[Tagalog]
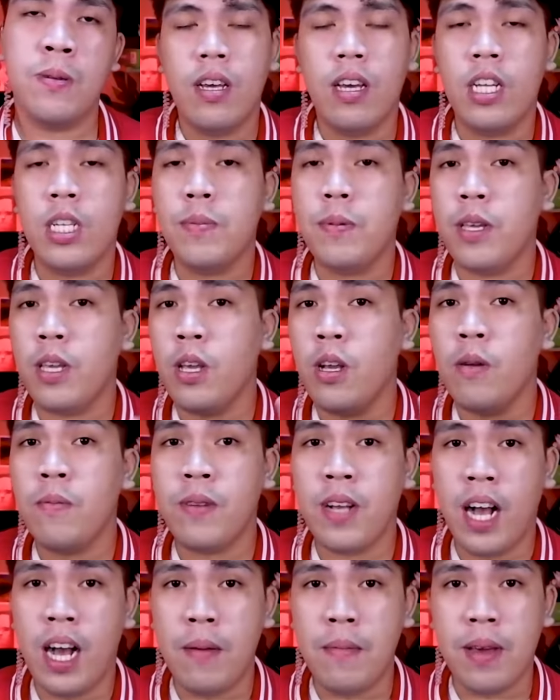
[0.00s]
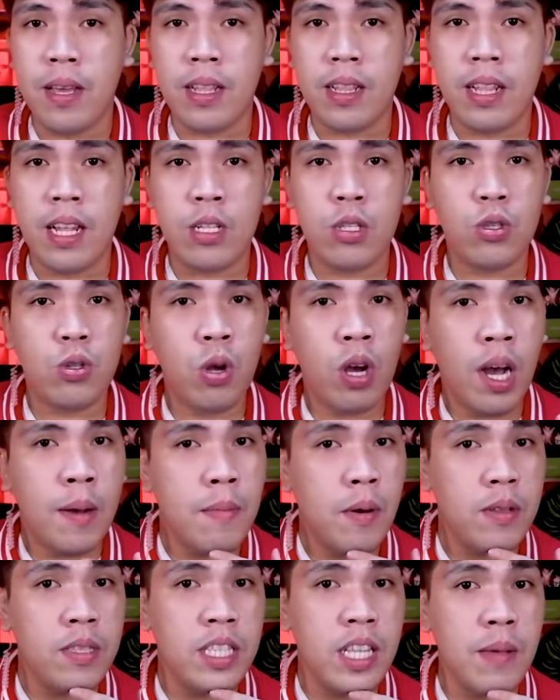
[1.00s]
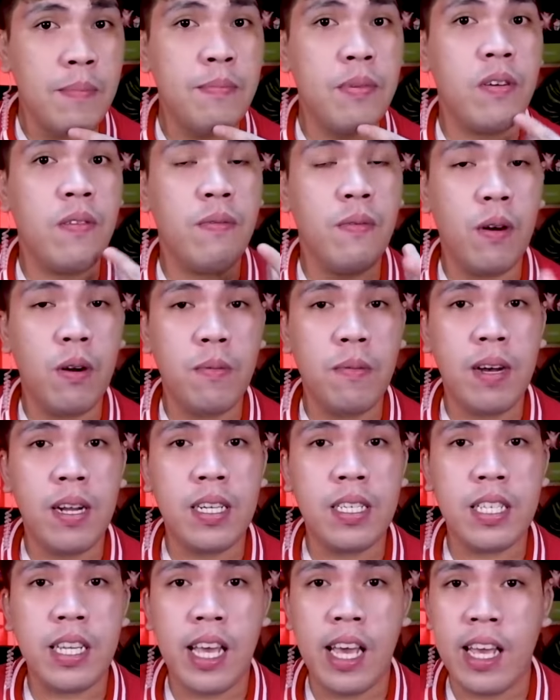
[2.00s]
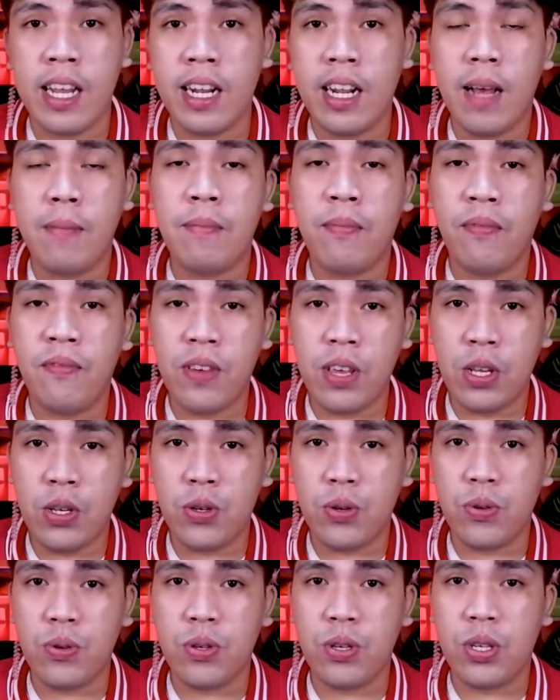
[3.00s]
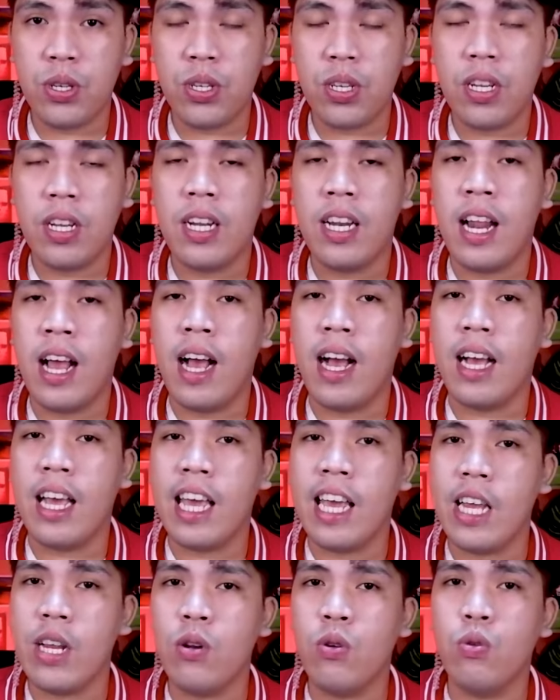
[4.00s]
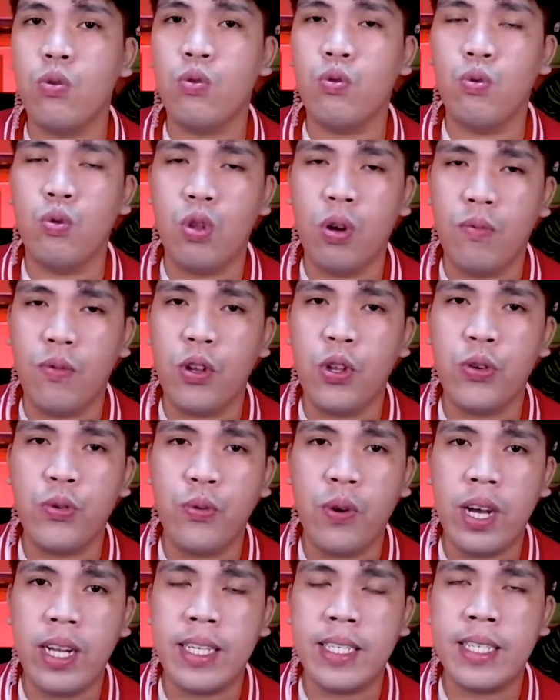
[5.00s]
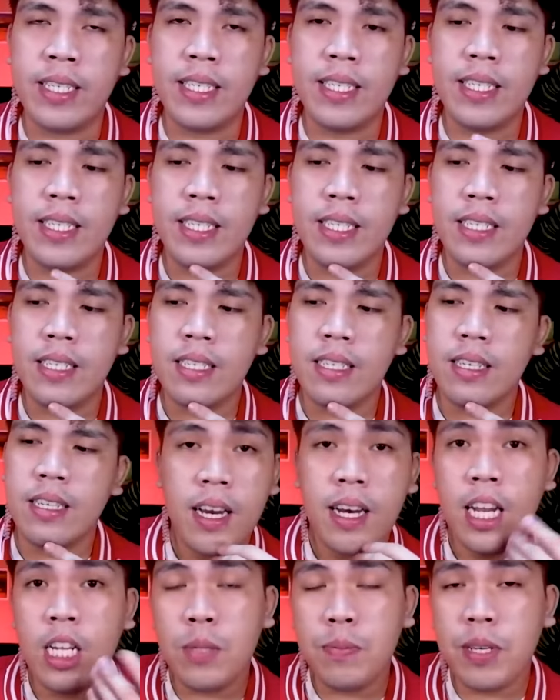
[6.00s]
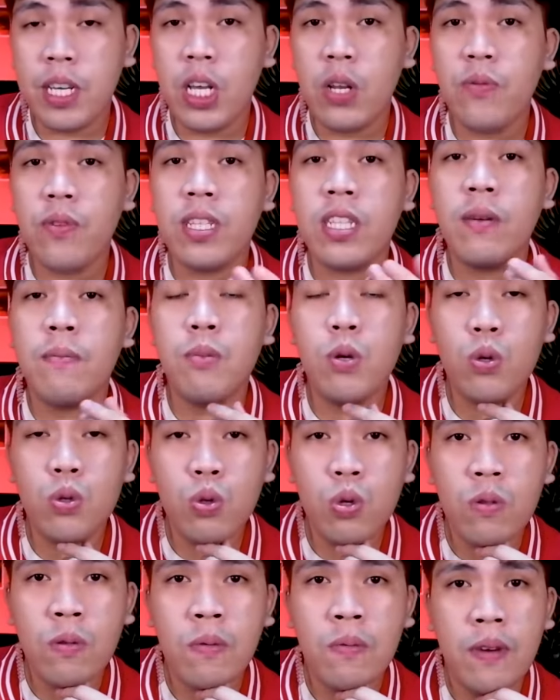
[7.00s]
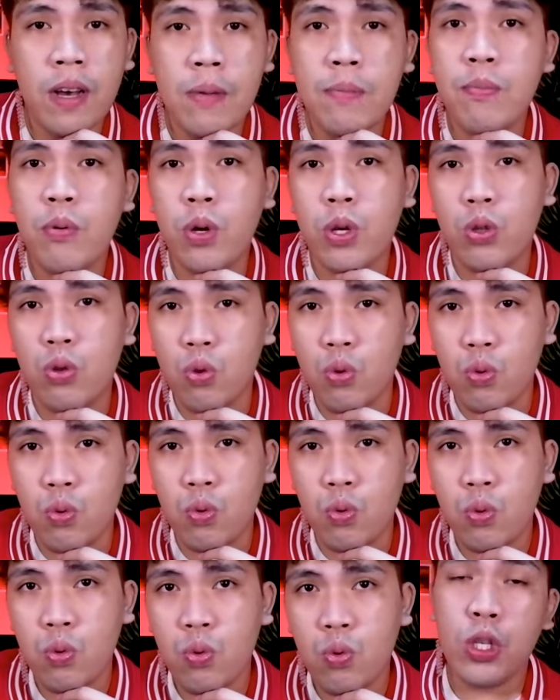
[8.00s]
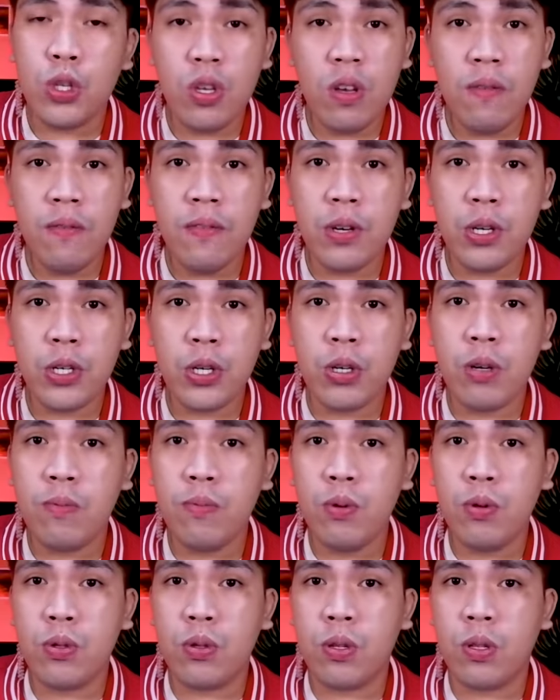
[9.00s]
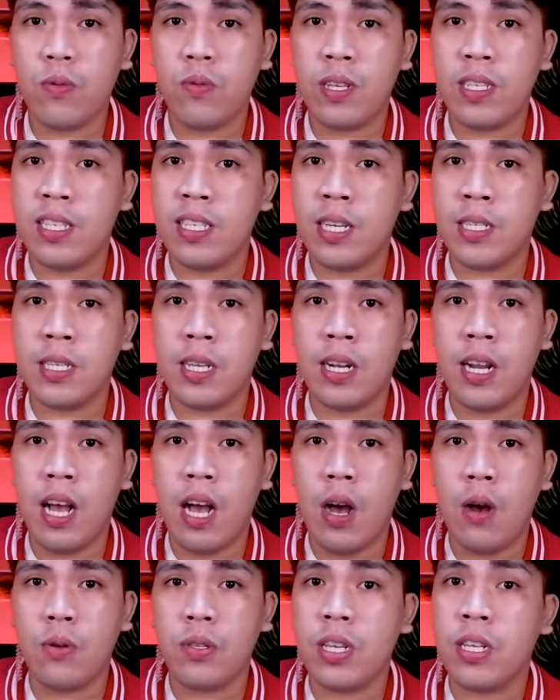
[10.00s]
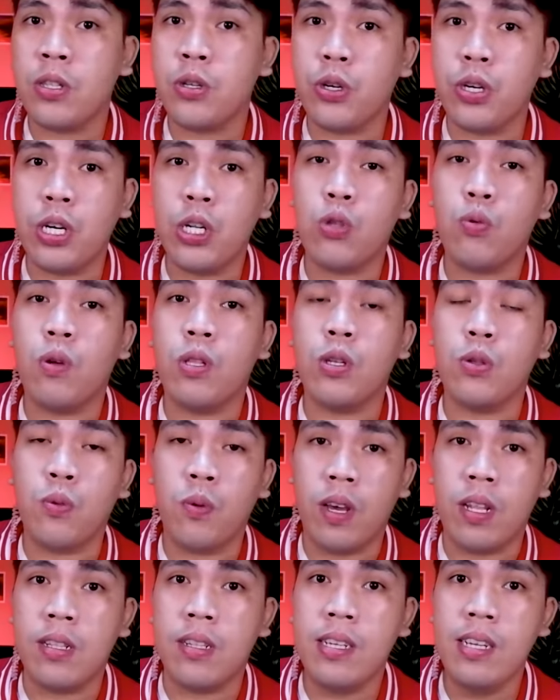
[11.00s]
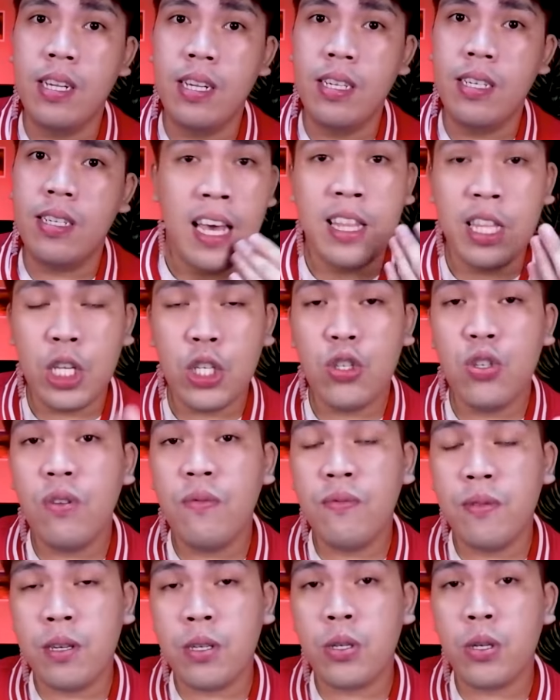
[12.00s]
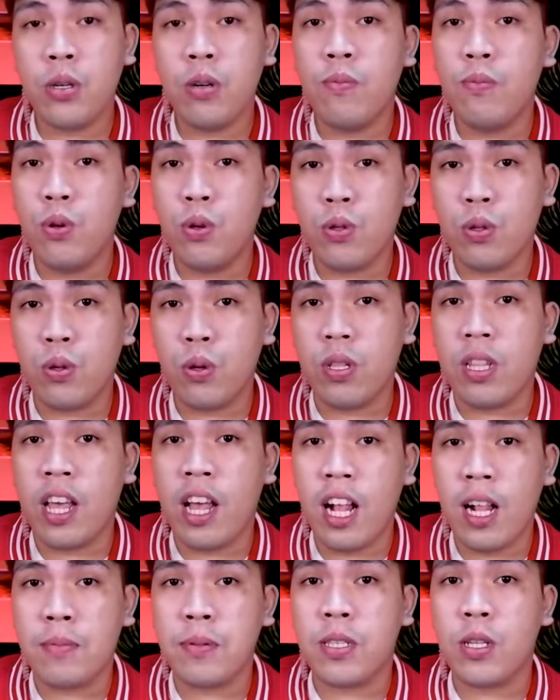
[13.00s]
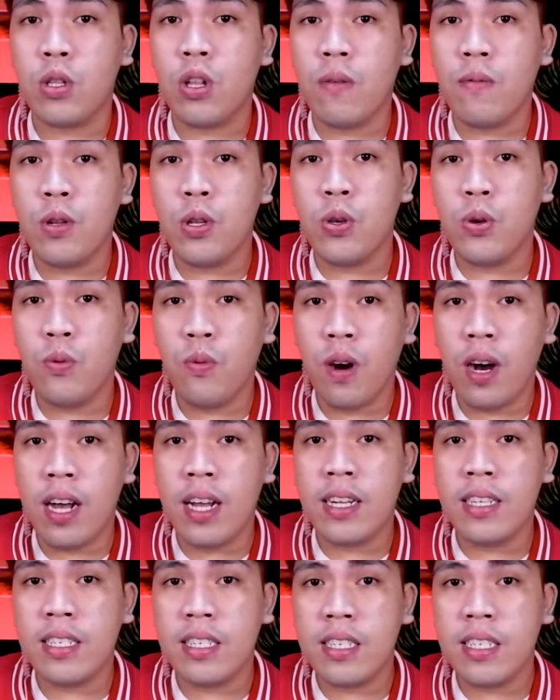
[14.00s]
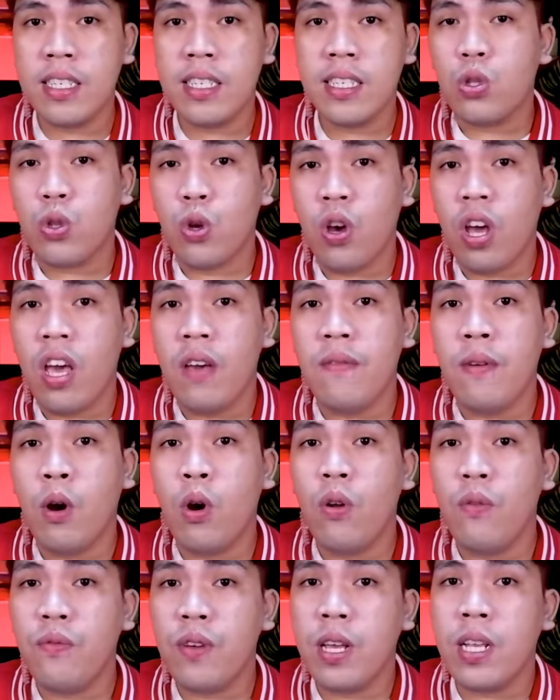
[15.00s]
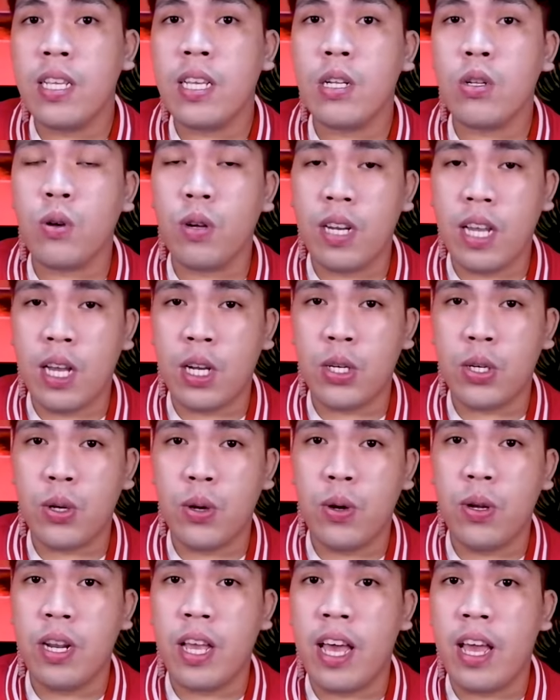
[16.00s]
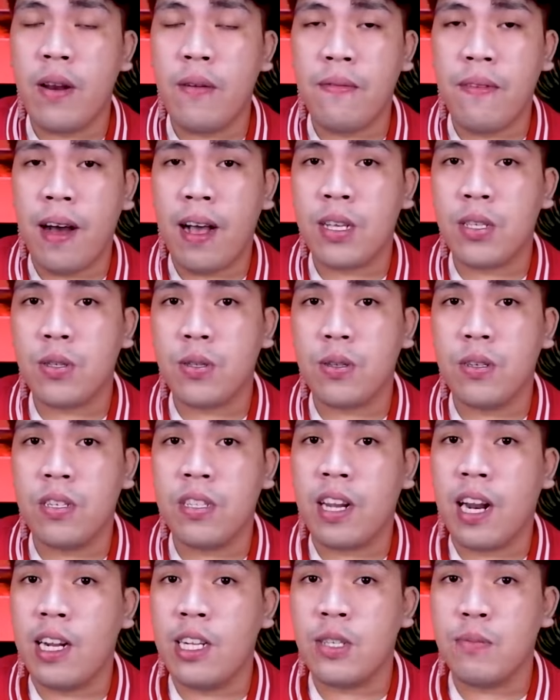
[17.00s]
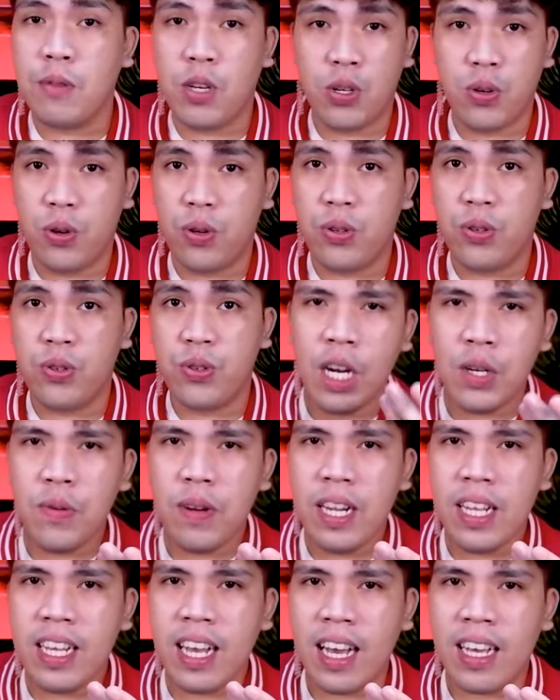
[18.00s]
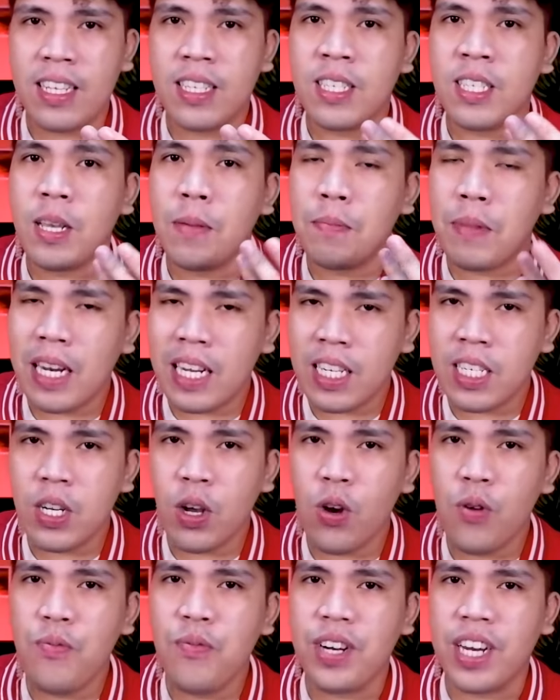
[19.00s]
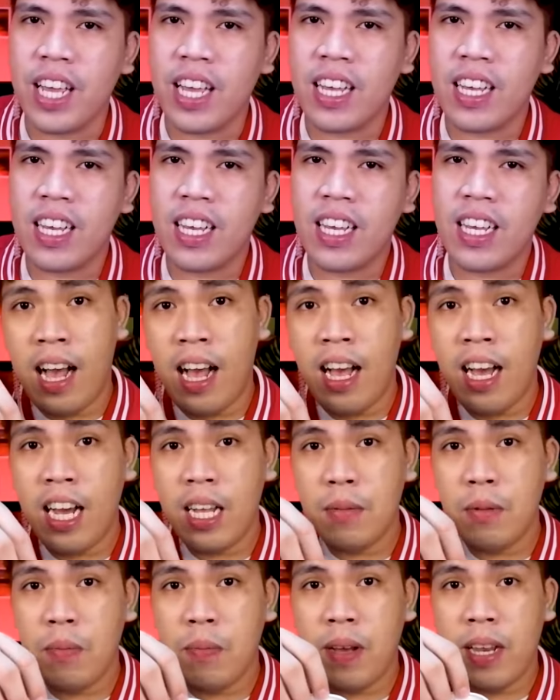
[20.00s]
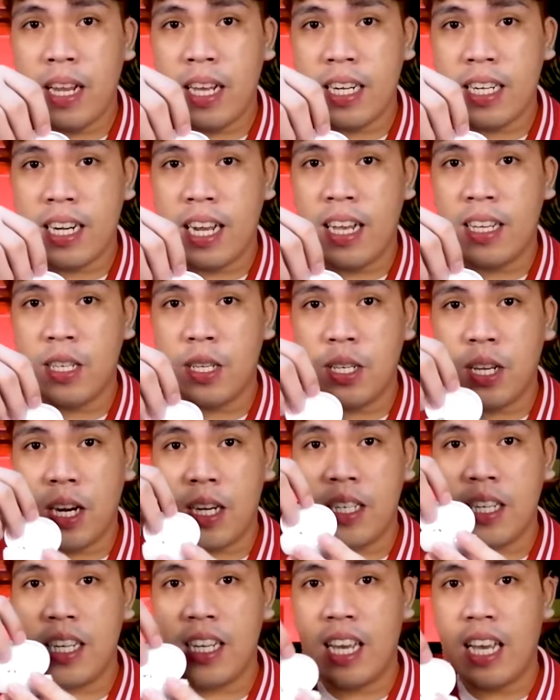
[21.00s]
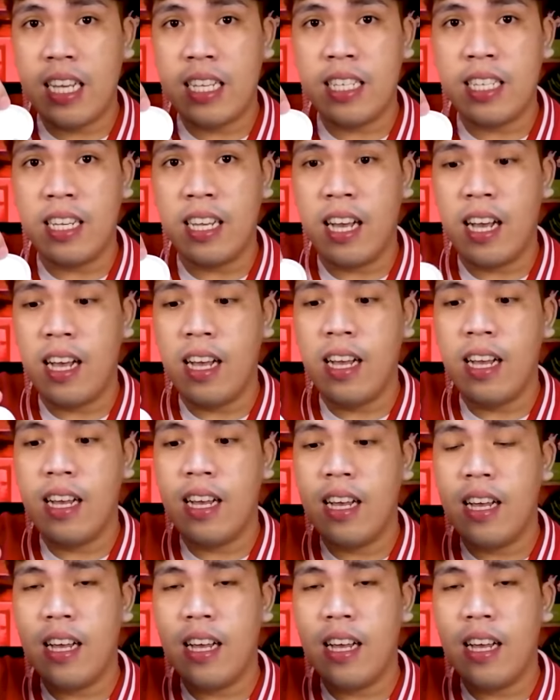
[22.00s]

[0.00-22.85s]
And speaking of gamit, let's talk about the performance and features ng Halo W1. Let's begin with the Bluetooth 5.2. This new version of Bluetooth was just announced in the early 2020 And this new version of Bluetooth helps the W1 to have a convenient connection and faster transmission. Actually guys, sa bilis niya kumunik, aangat mo pa lang siya sa charging case niya.